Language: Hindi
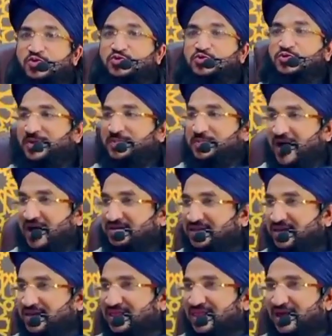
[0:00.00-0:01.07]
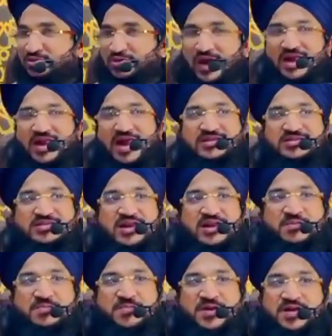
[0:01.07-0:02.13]
हुजूर पाक सल्लल्लाहु अलैहि
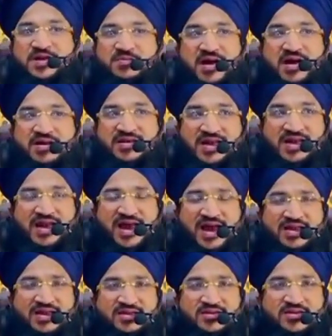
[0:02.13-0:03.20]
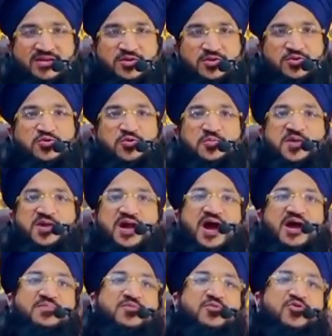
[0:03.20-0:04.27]
वसल्लम पर ईमान नहीं लाए तो फिर
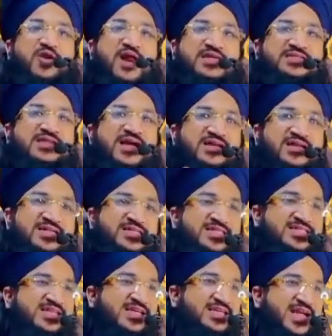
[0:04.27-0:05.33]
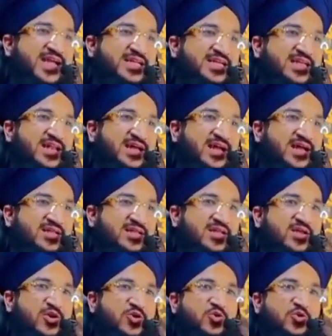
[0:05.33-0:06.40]
अब खुलासा नतीजा क्या निकला
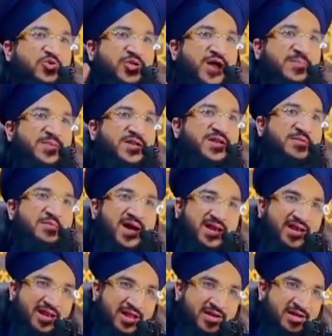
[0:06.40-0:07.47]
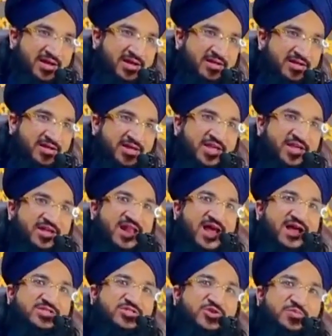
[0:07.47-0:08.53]
खुदा पर ईमान लाना एक
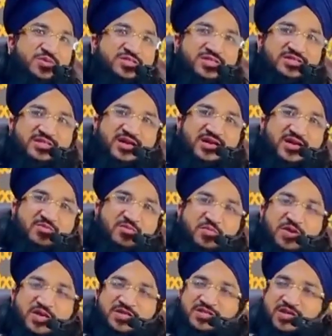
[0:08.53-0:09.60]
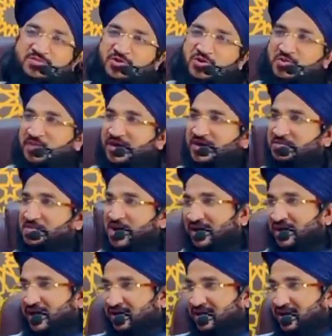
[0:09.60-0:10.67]
लाख चौबीस हज़ार कमो बेश नबियों पर
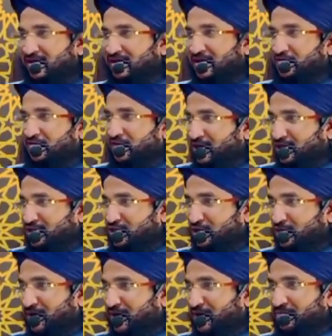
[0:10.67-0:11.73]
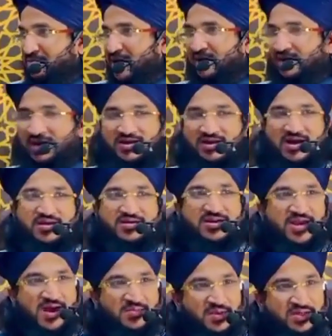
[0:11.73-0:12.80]
ईमान लाना फरिश्तों पर ईमान लाना
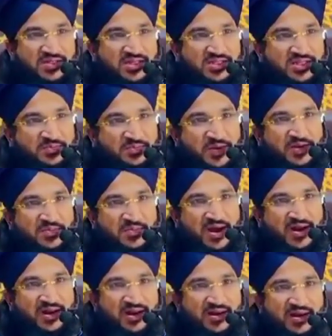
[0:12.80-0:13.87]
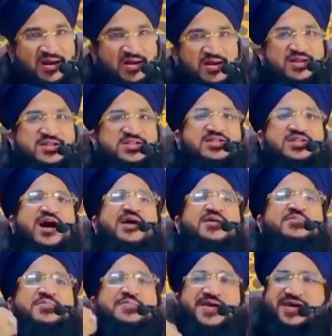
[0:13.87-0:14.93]
क़यामत के दिन पर ईमान लाना
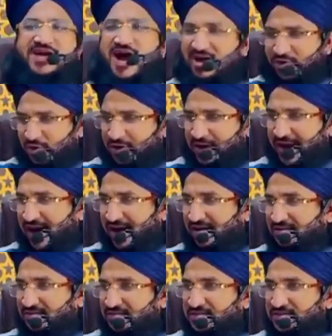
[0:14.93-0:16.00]
सब बेकार हो गया